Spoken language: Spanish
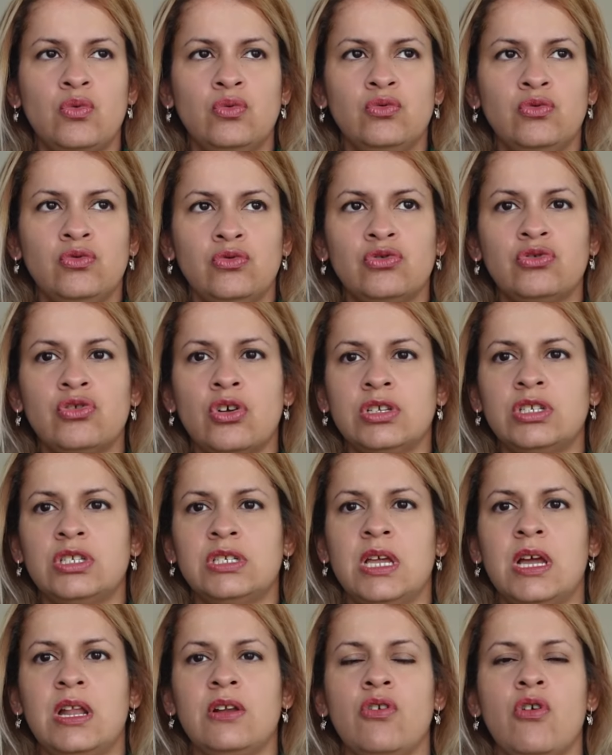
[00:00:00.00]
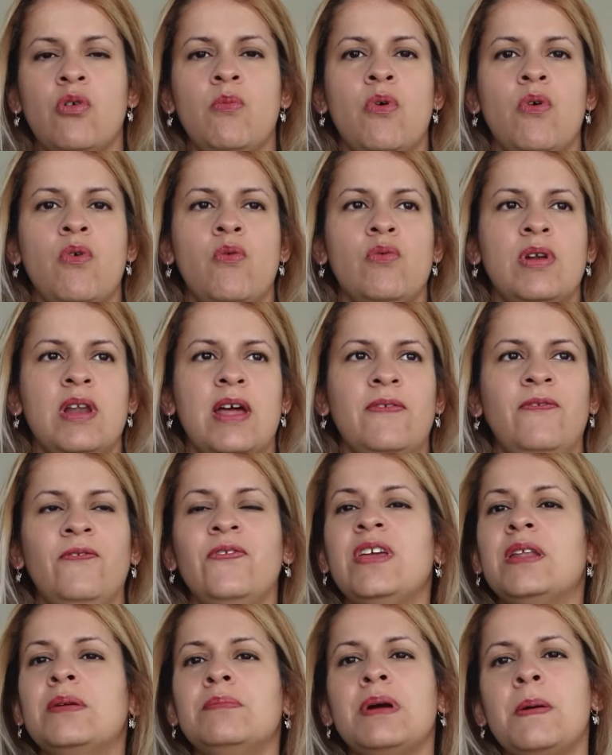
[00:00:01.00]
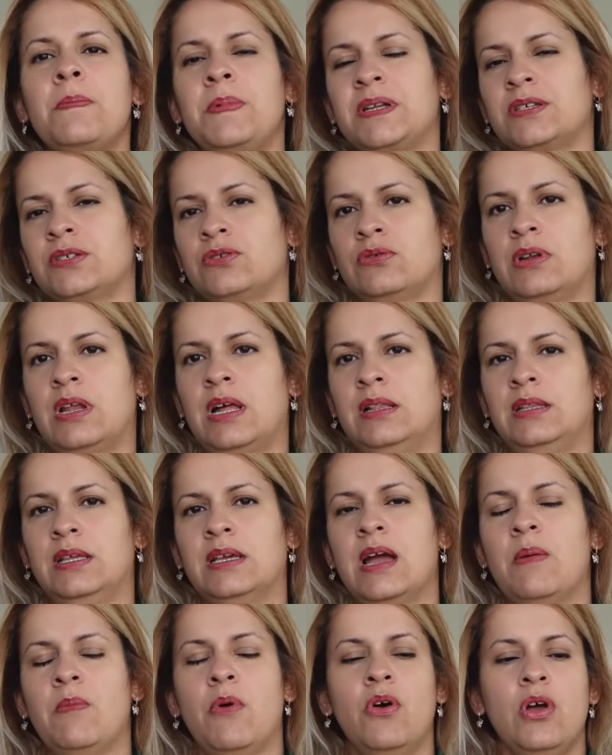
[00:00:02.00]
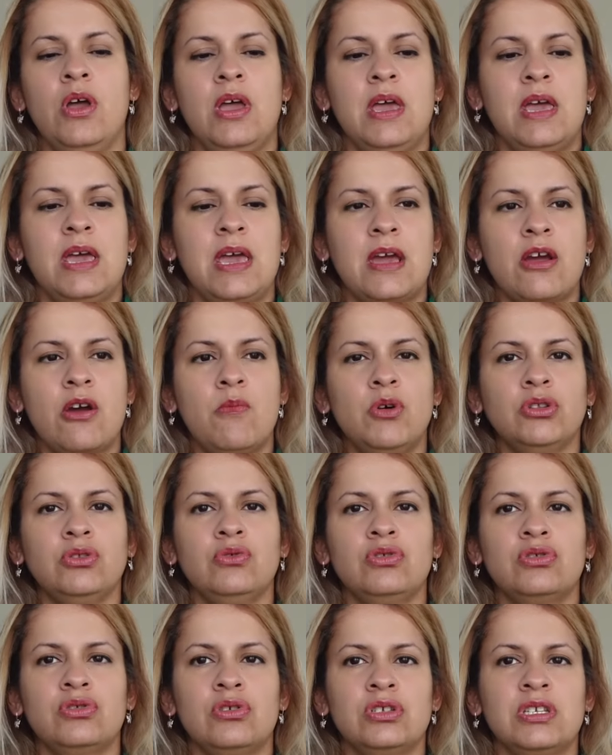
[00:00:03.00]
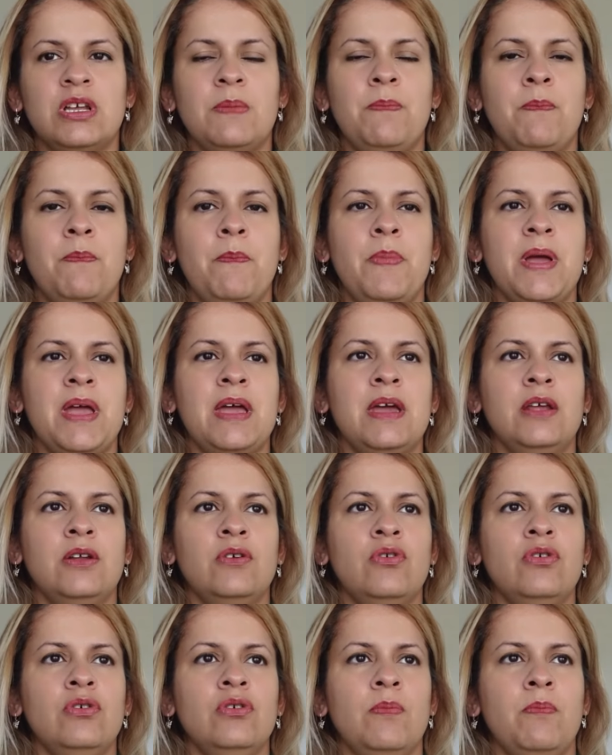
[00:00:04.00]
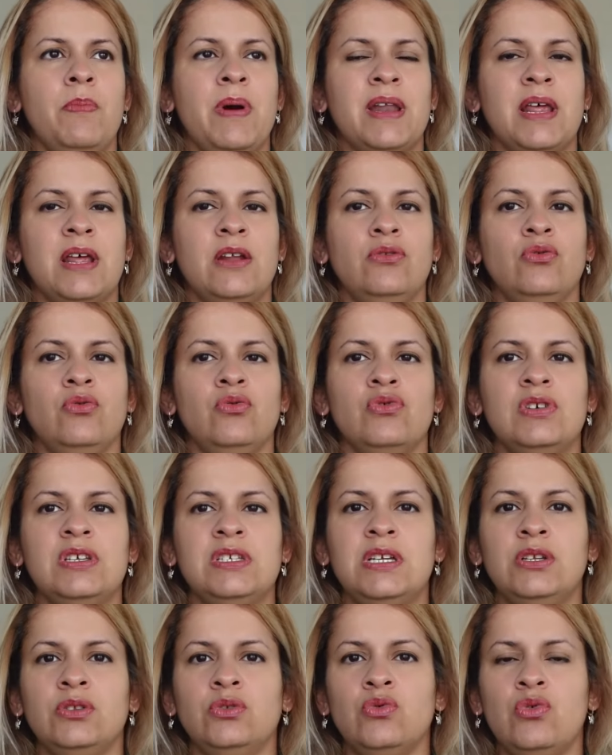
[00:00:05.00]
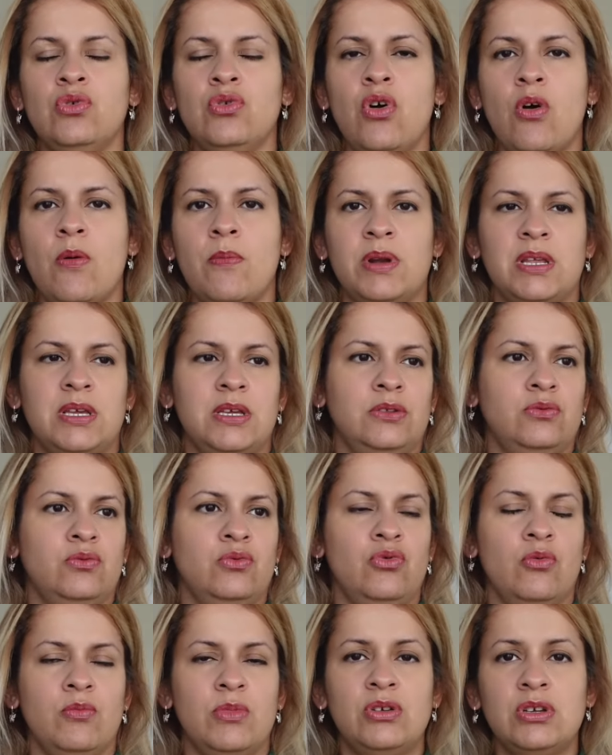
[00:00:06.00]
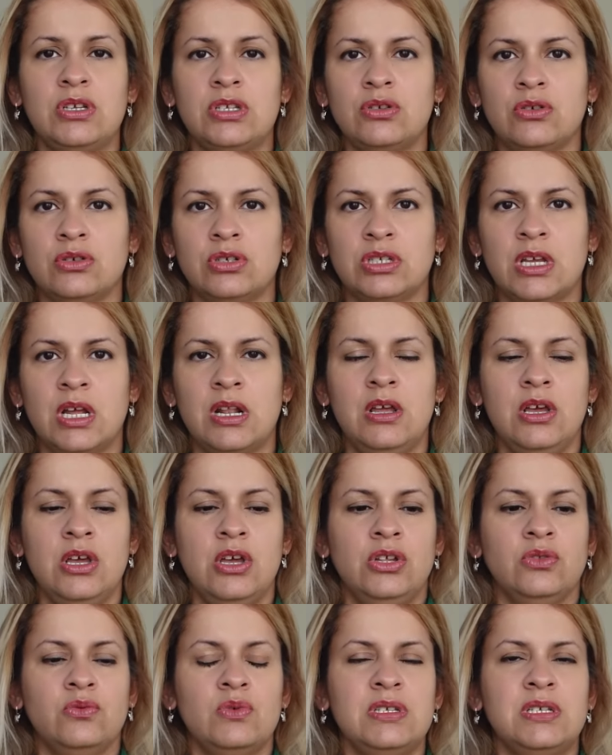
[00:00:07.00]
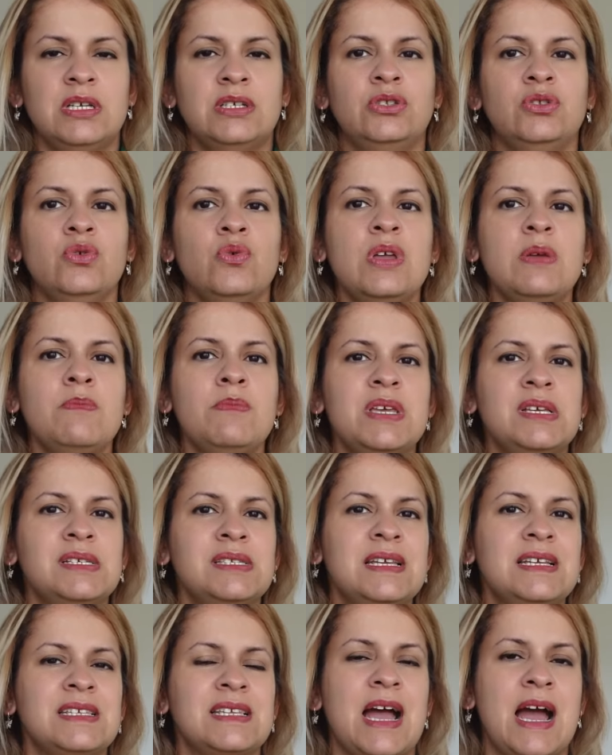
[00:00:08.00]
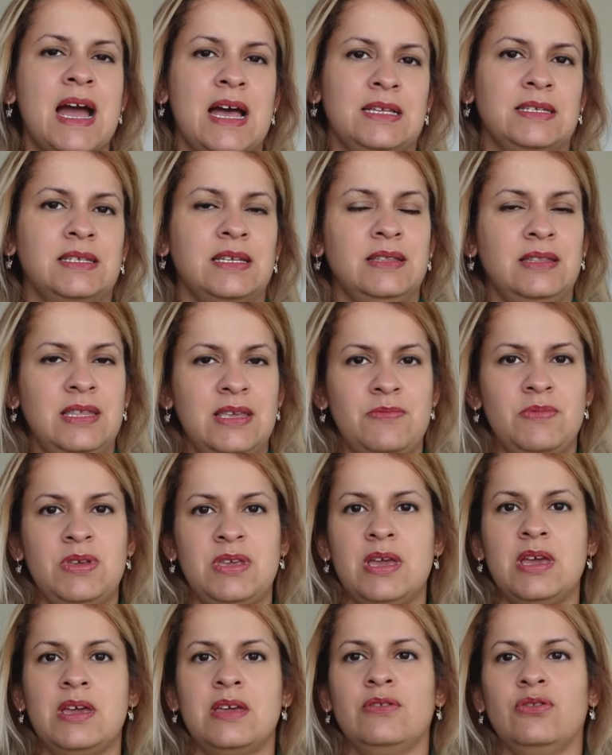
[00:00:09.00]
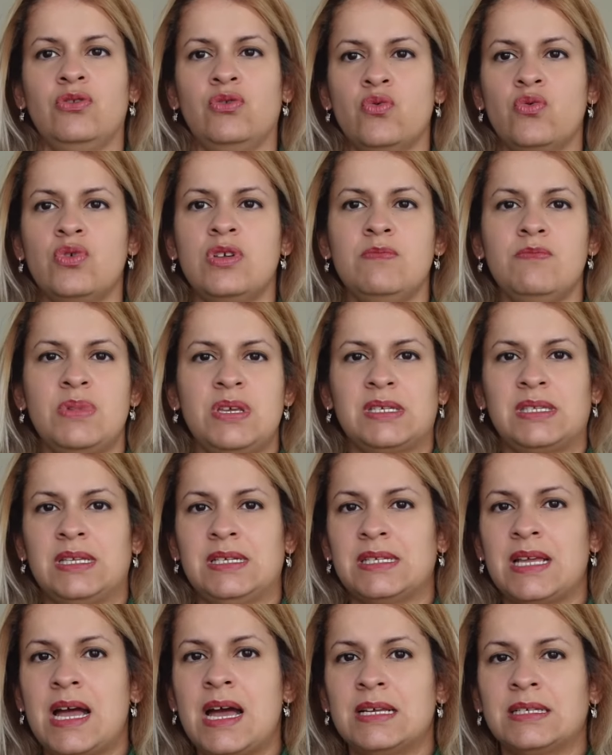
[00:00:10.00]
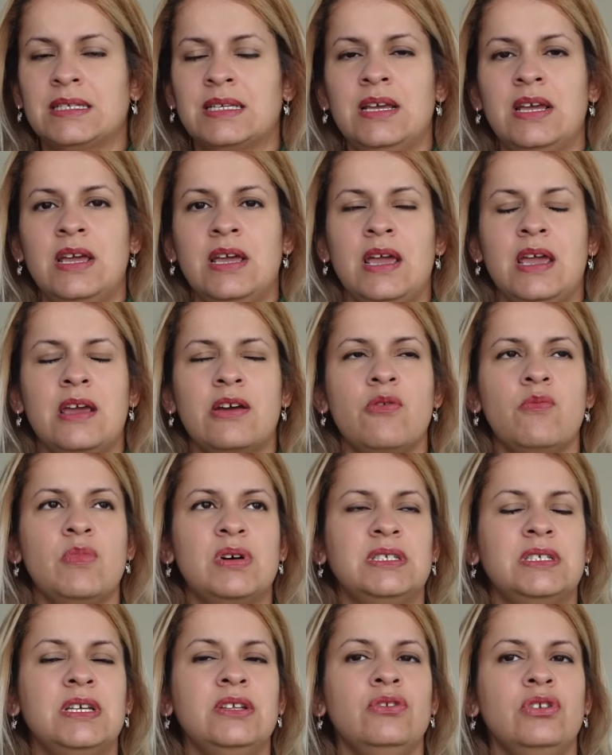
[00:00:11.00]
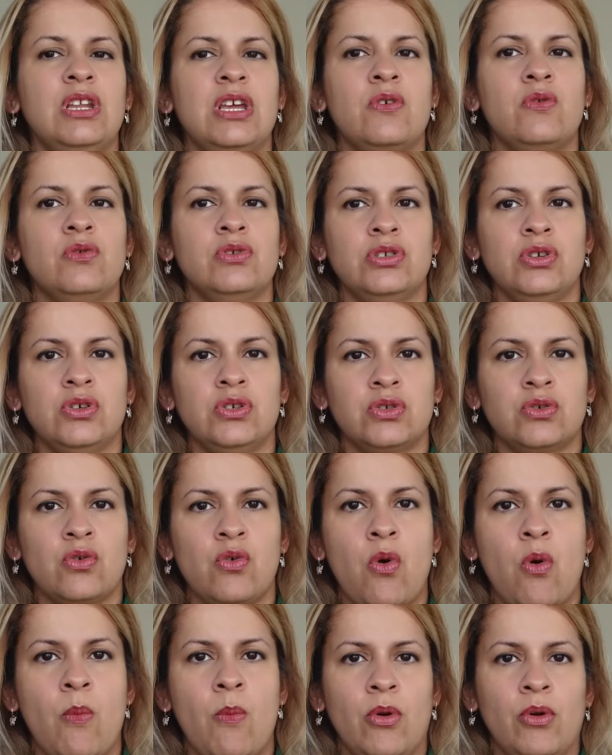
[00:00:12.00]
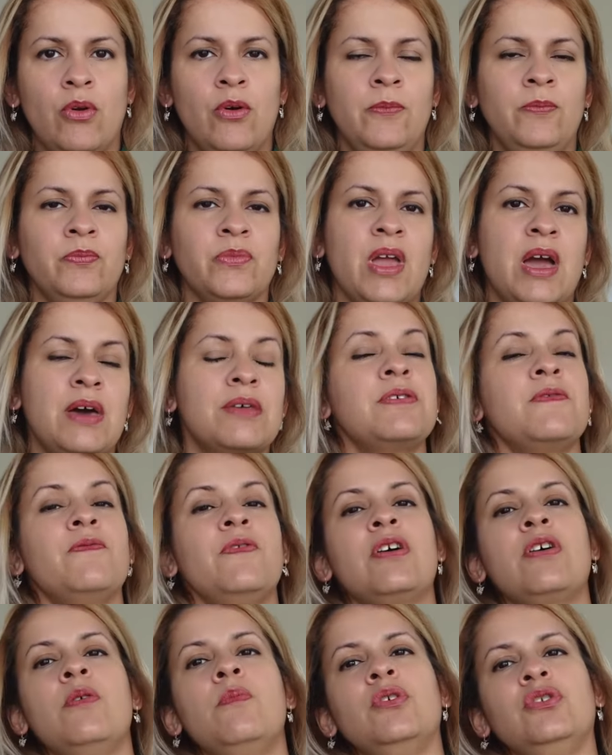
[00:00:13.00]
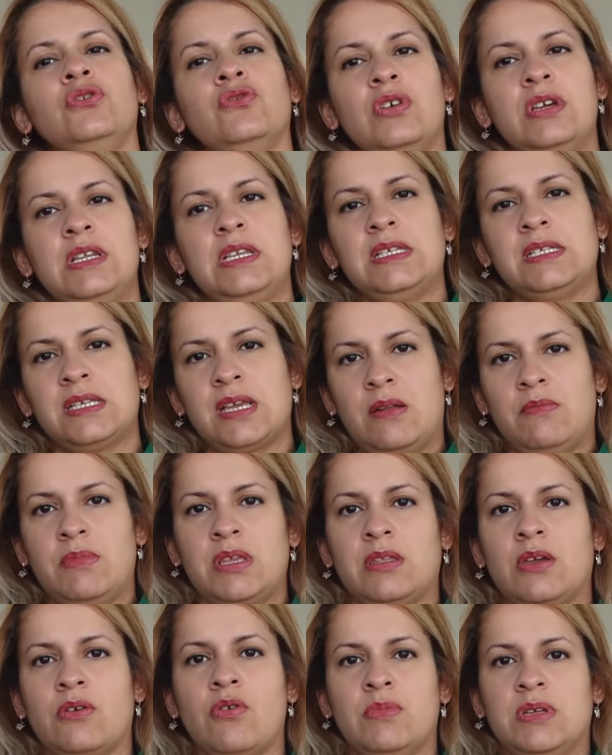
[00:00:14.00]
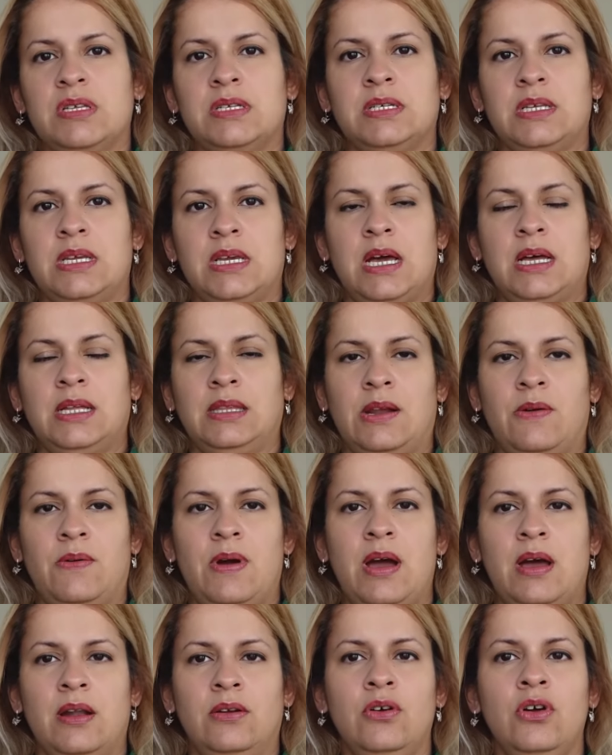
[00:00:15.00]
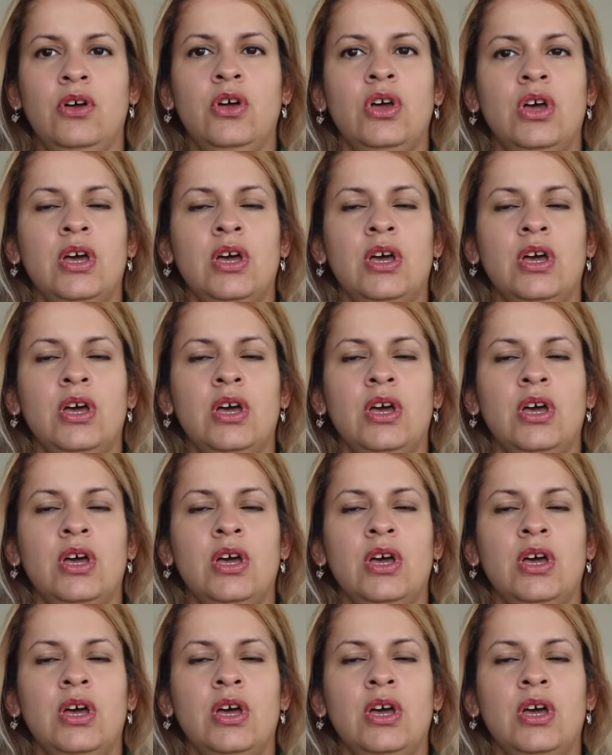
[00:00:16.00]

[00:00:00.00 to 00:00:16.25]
tu social como una firma personal, digamos. Es como tu social, pero para tú no decir tu nombre y tu número de social, tú dices doing business as, DBA, doing business as. Es como haciendo negocios como, ¿no? Así fue como yo inicialmente comencé a trabajar, ¿no?